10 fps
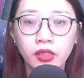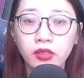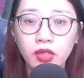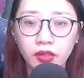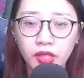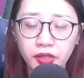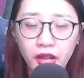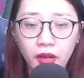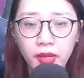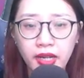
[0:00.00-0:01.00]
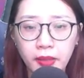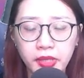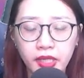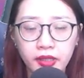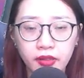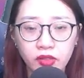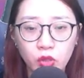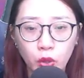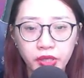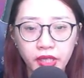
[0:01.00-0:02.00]
Còn đứng đó mà làm gì
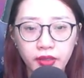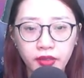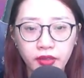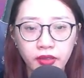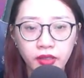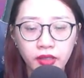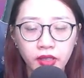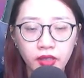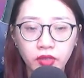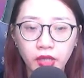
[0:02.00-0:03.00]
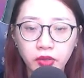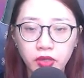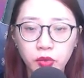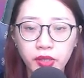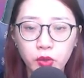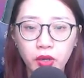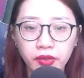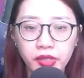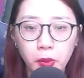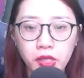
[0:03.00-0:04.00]
Ngồi đi Thấy tưởng nguyên
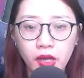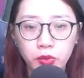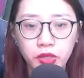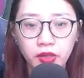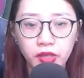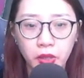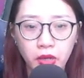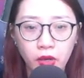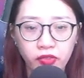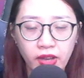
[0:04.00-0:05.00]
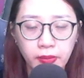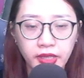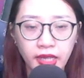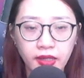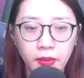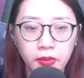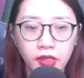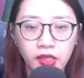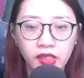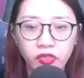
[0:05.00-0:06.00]
quân giống như học sinh tiểu học phạm sai lầm
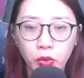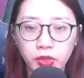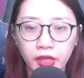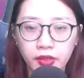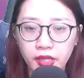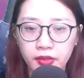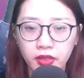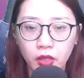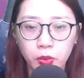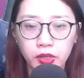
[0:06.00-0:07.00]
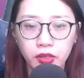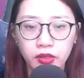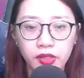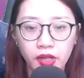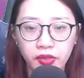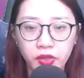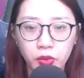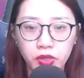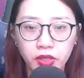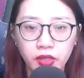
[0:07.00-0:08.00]
Phùng tỉnh nhìn không được nở nụ
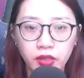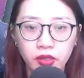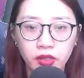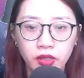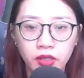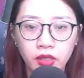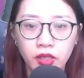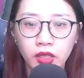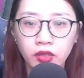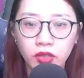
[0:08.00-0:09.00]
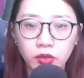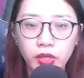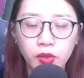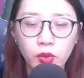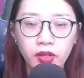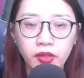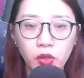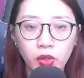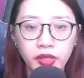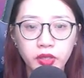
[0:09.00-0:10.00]
cười Tưởng Nguyên Quân
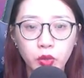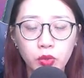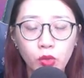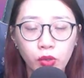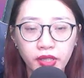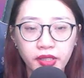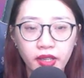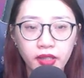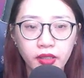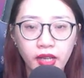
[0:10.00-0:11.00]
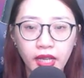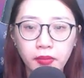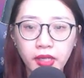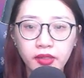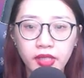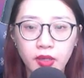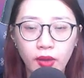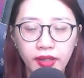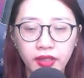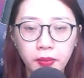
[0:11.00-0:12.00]
ngồi xuống một cái ghế, ánh mắt nhìn
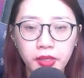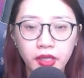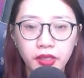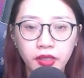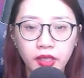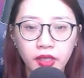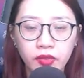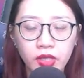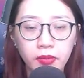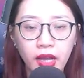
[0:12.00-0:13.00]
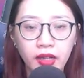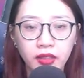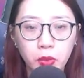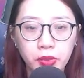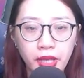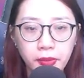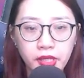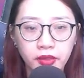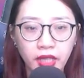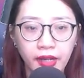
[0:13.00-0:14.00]
loạn khắp nơi, nhưng mà không dám
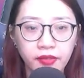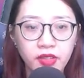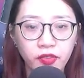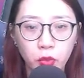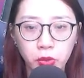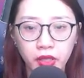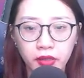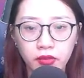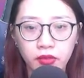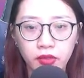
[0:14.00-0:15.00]
nhìn thẳng vào Phùng Tĩnh.